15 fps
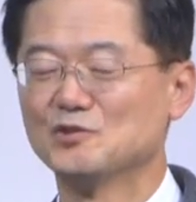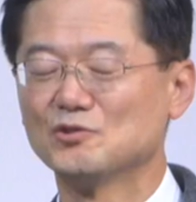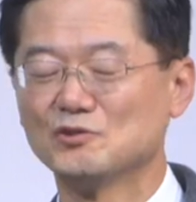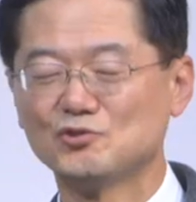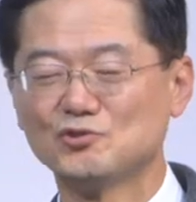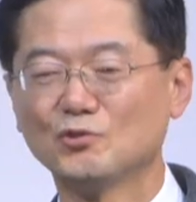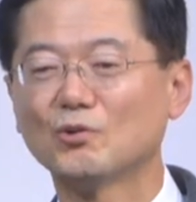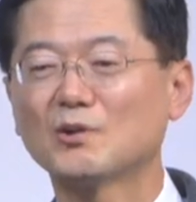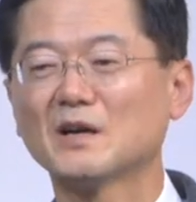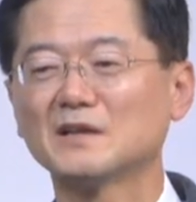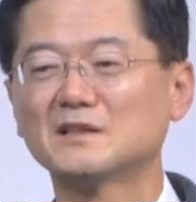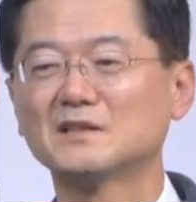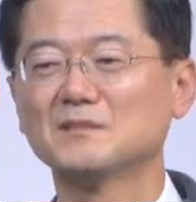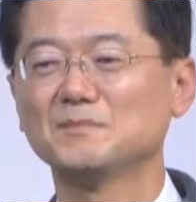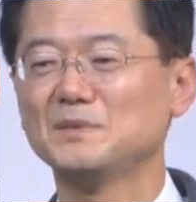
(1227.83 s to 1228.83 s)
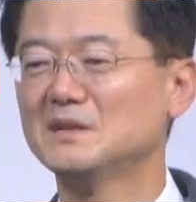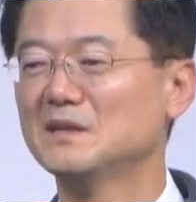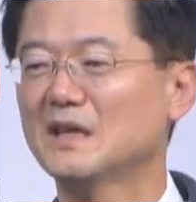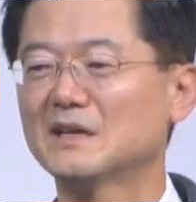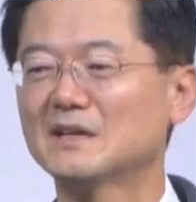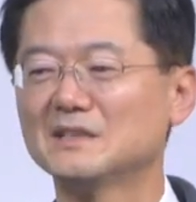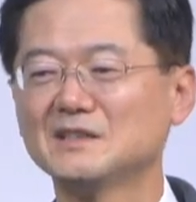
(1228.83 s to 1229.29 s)
주옥 같은
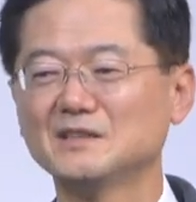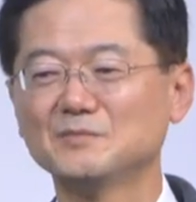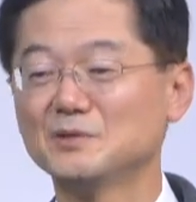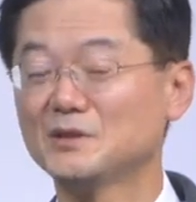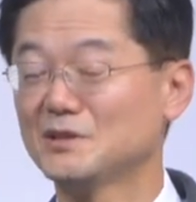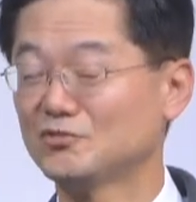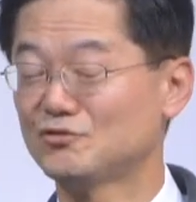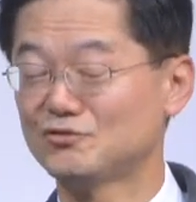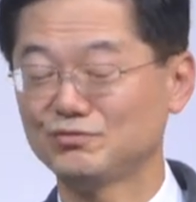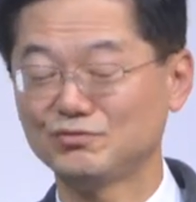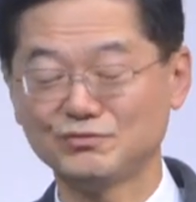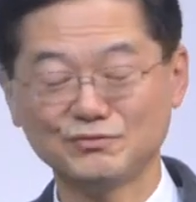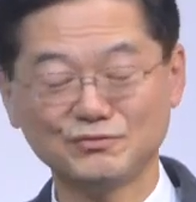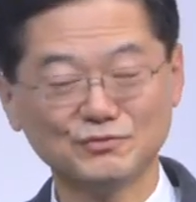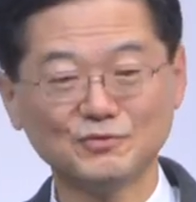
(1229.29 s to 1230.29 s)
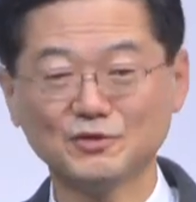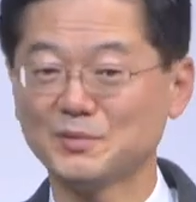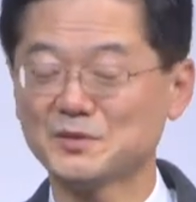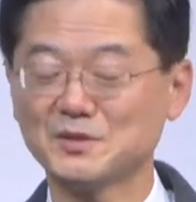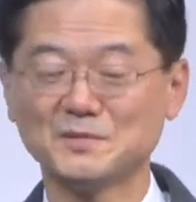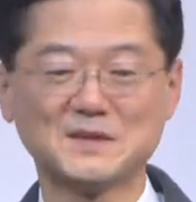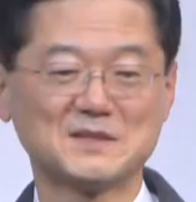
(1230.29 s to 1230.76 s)
빛나는 이름들이 수 수도
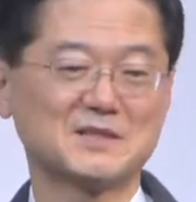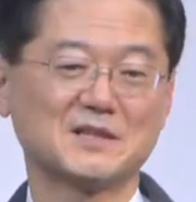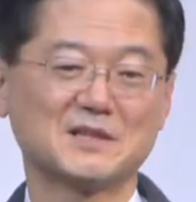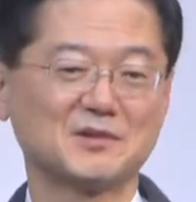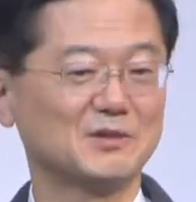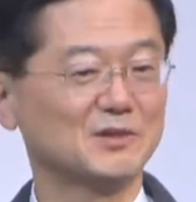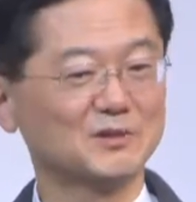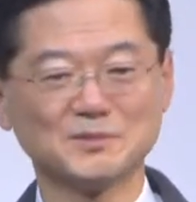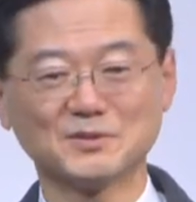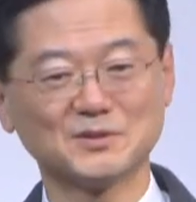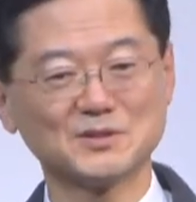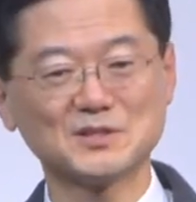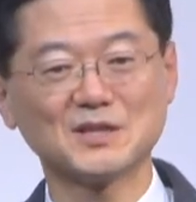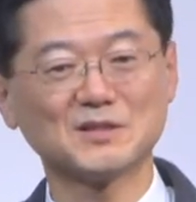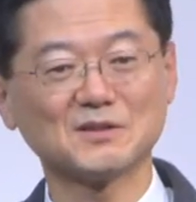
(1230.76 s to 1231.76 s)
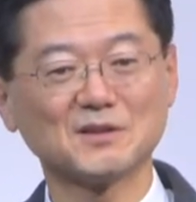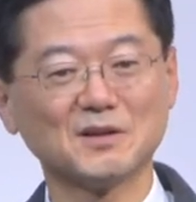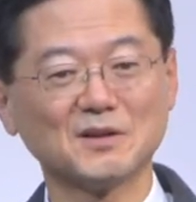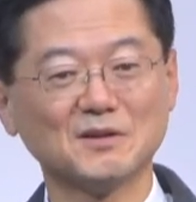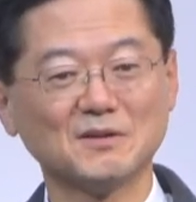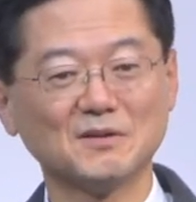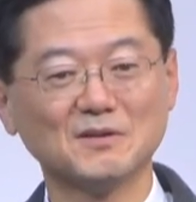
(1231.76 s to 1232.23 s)
없이 많잖아요. 여러분 그렇지
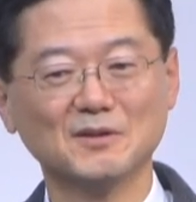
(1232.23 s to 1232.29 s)
않을까요?